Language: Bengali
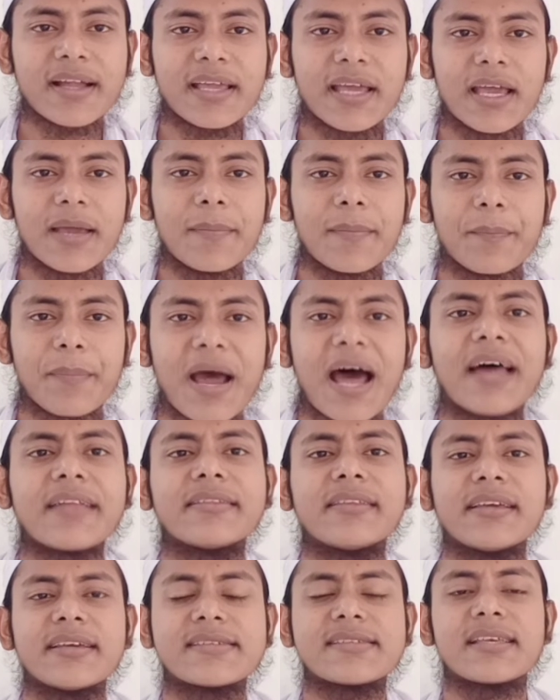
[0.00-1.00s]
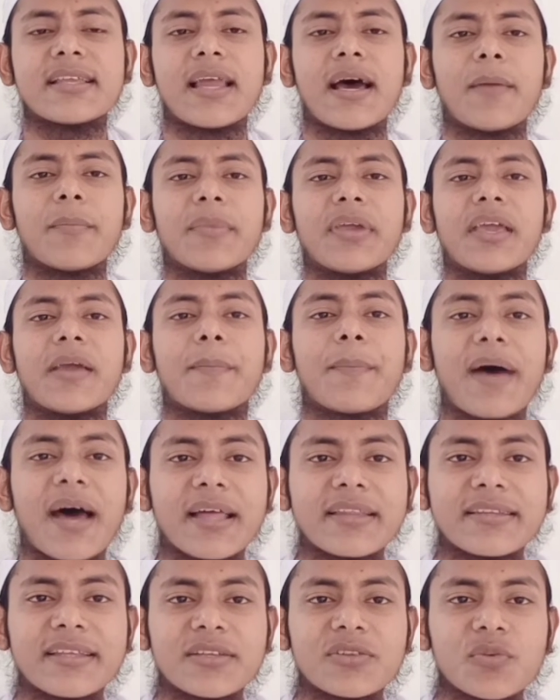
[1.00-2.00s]
তোমাকে পা দিয়েছিলাম এ
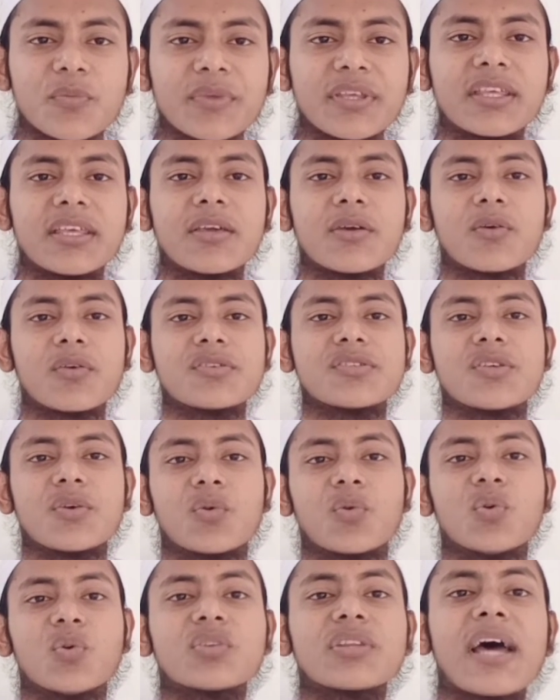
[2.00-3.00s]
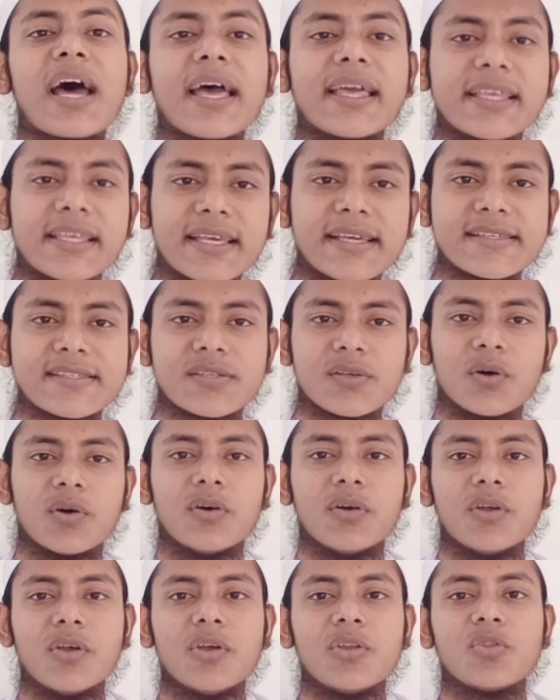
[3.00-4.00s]
পা দিয়ে তুমি কি করেছো কোথায় গিয়েছো
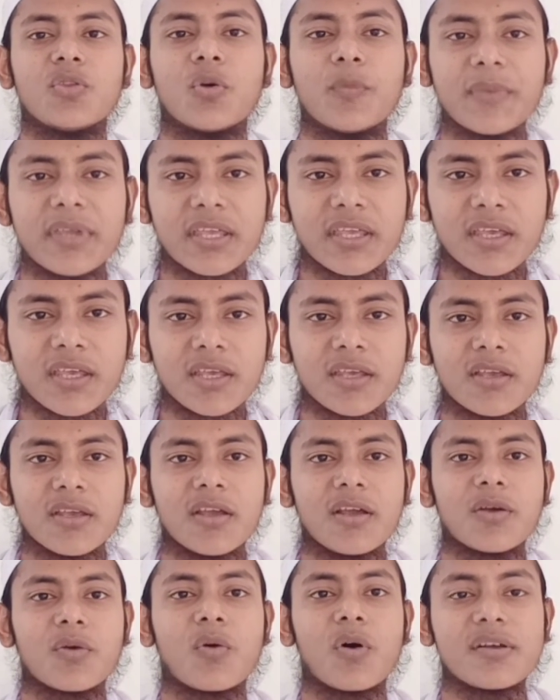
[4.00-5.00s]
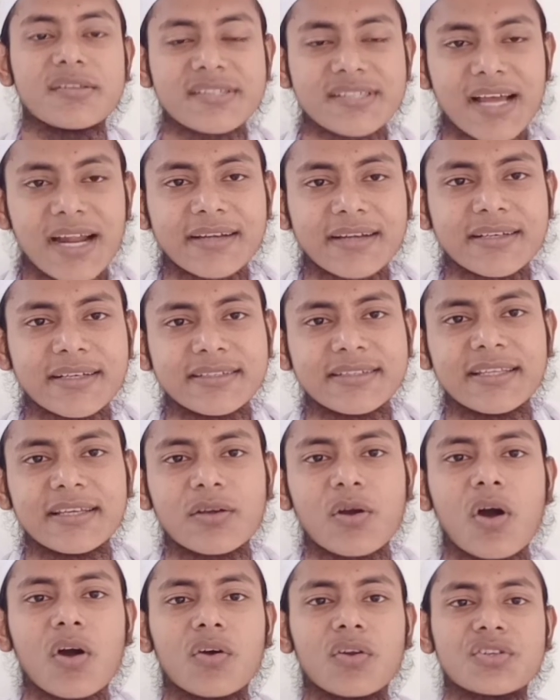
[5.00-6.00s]
তুমি কি কনসার্টের
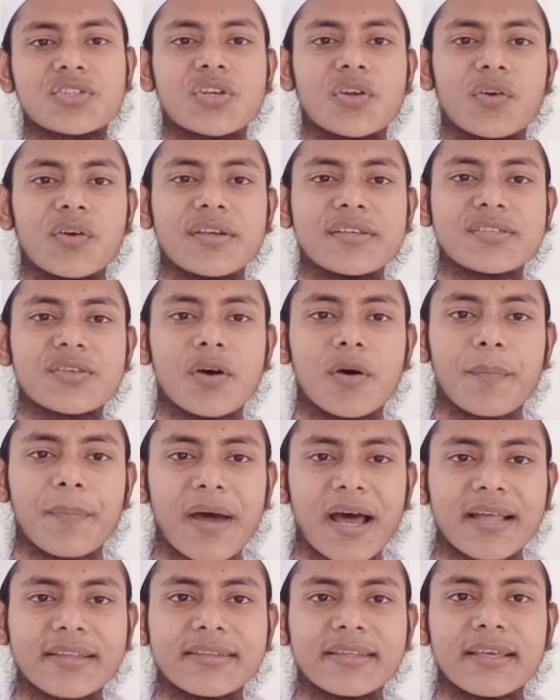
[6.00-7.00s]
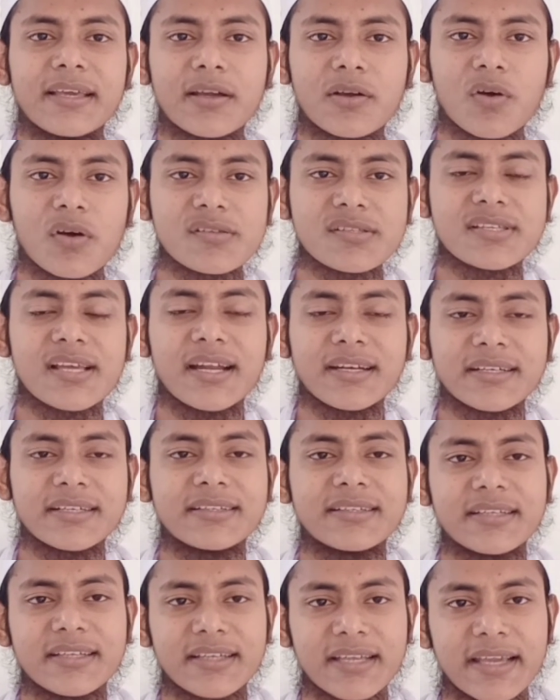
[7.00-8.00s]
দিক অগ্রসর হয়েছ পা দিয়ে
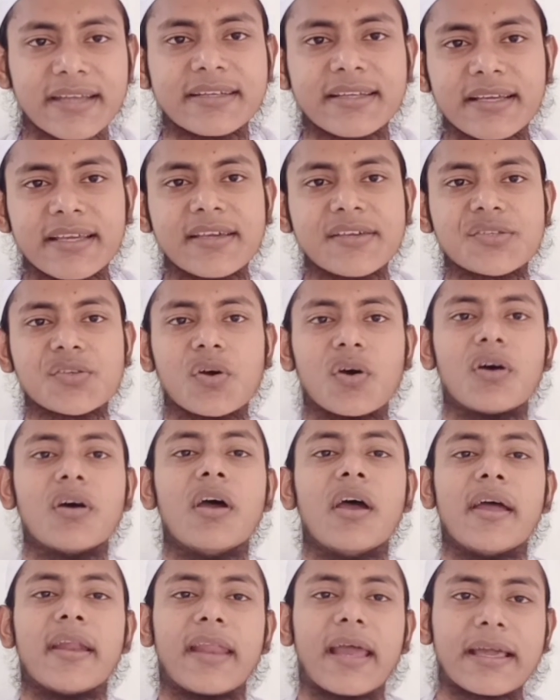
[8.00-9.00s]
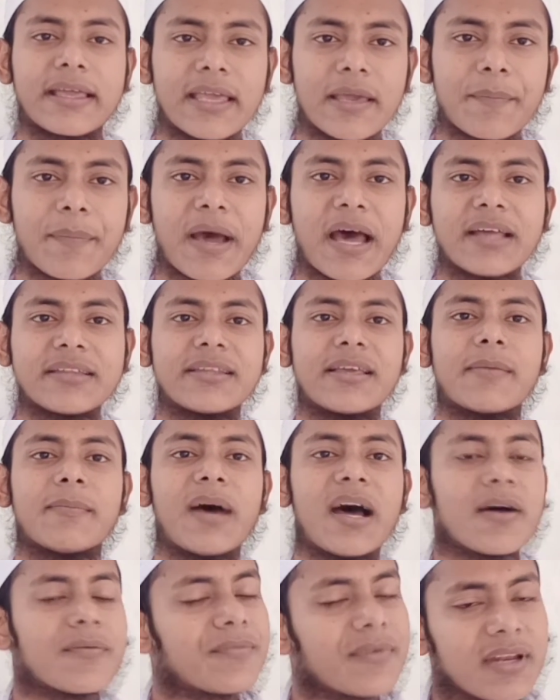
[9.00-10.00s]
কনসার্টের দিক হেঁটে গিয়েছ নাকি পা দিয়ে
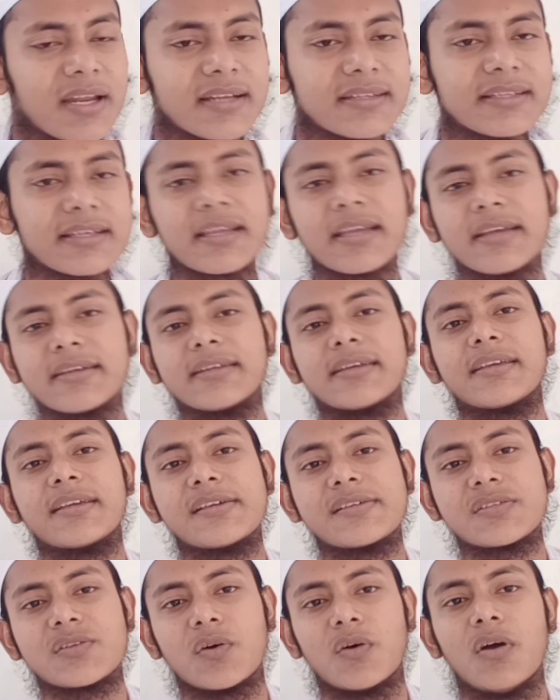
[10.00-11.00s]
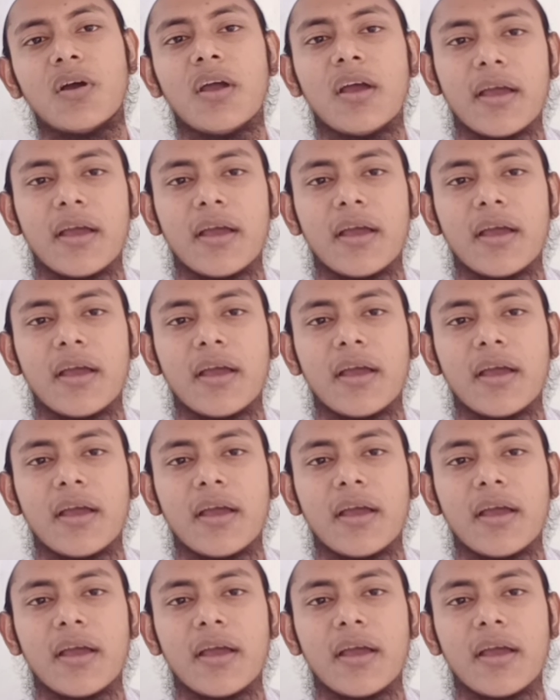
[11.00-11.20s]
মাহফিলের দিক হেঁটে গিয়েছ